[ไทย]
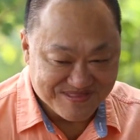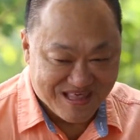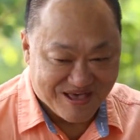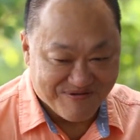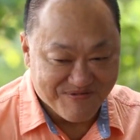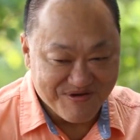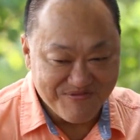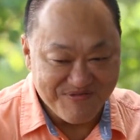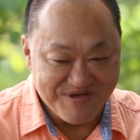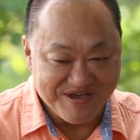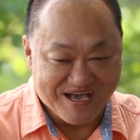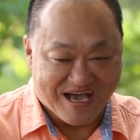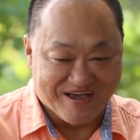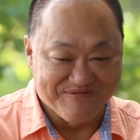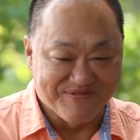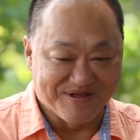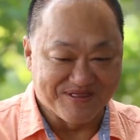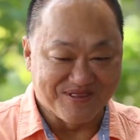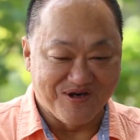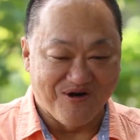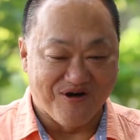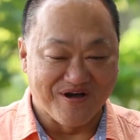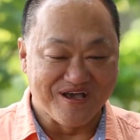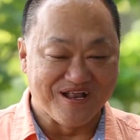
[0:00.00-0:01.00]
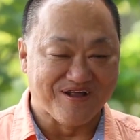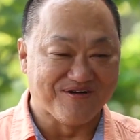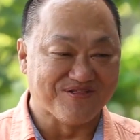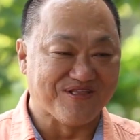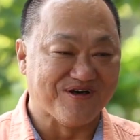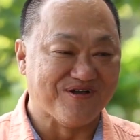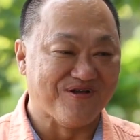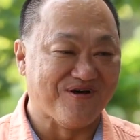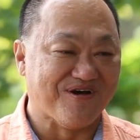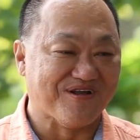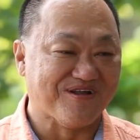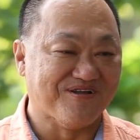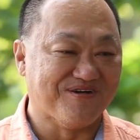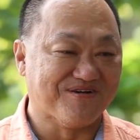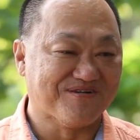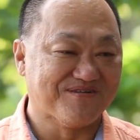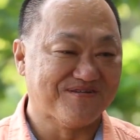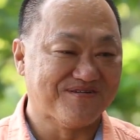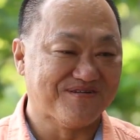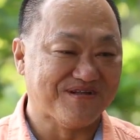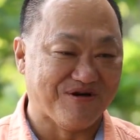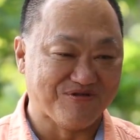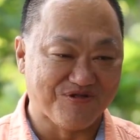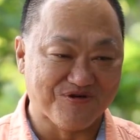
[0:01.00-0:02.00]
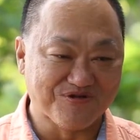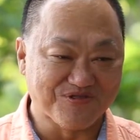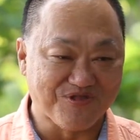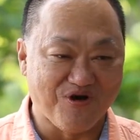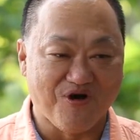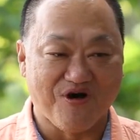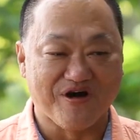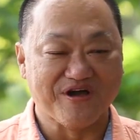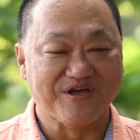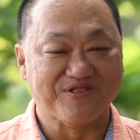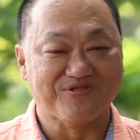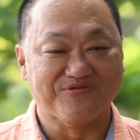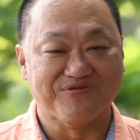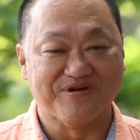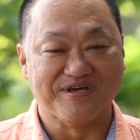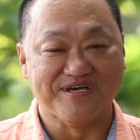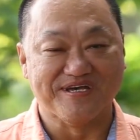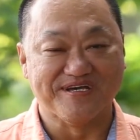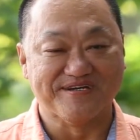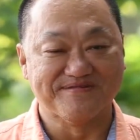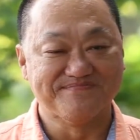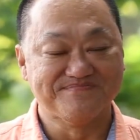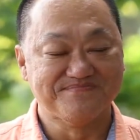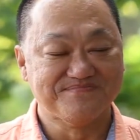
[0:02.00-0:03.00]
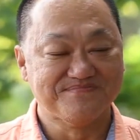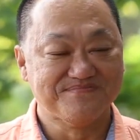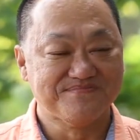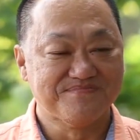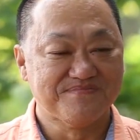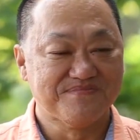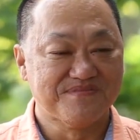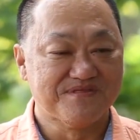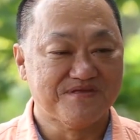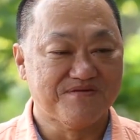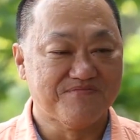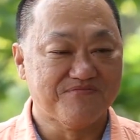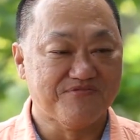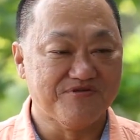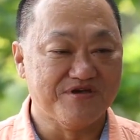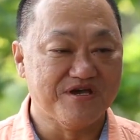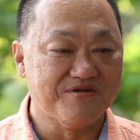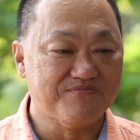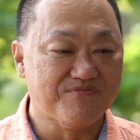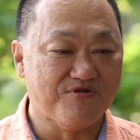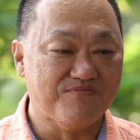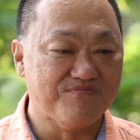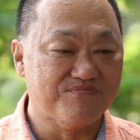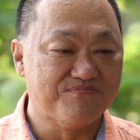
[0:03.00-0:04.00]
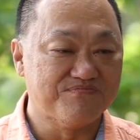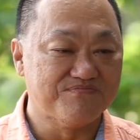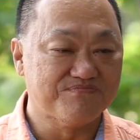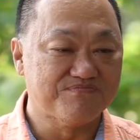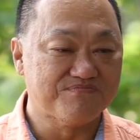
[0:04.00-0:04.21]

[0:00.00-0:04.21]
แต่ไม่มีใครมาต่อให้เราตลอดหรอก เราต้องต่อให้ตัวเอง เพราะฉะนั้นผม